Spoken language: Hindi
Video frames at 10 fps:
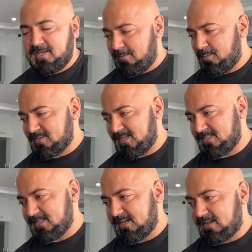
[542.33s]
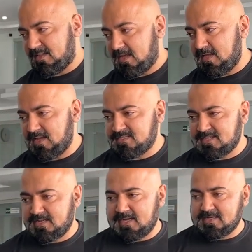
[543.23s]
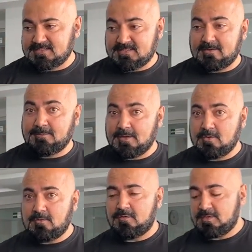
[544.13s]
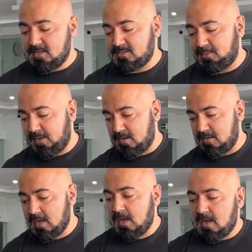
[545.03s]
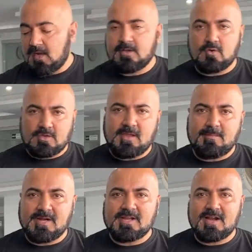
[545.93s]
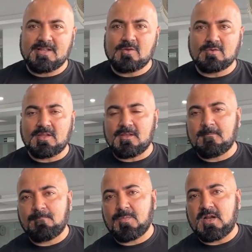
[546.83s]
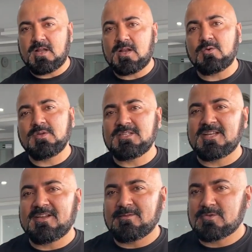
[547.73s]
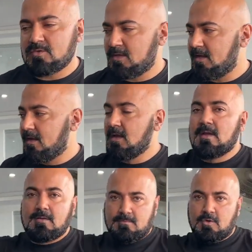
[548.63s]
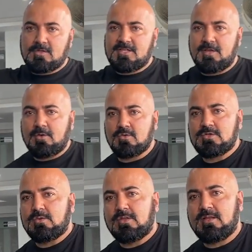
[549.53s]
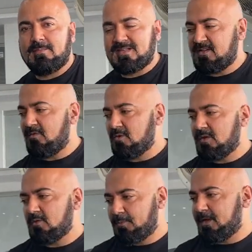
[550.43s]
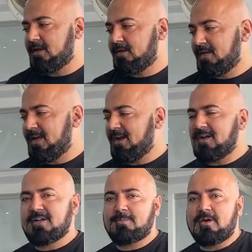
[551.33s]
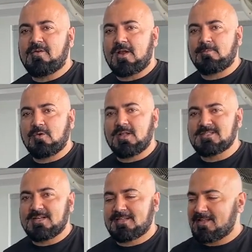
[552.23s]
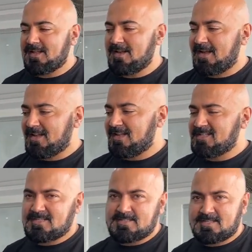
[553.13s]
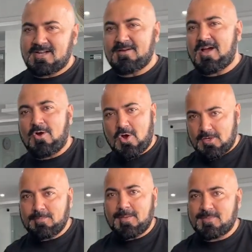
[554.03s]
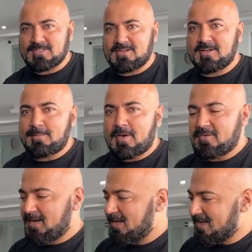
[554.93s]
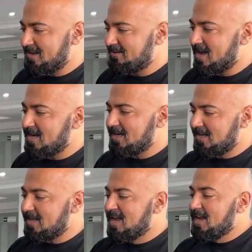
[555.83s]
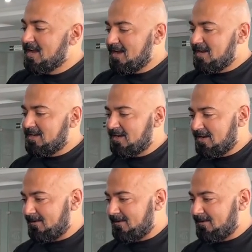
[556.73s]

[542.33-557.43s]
ये पोजेस करता है इंजन एंड इट्स कैन बी गुड फॉर दिस व्हीकल अगर होती बड़ी गाड़ी होती 18-19 के रिम्स होते थोड़ी सी ह्यूज होती मैसिव होती तो फिर ये अंडर पावर आपको लग सकता था लेकिन ये जस्ट ऑन पेपर्स अंडर पावर है इन रियलिटी इट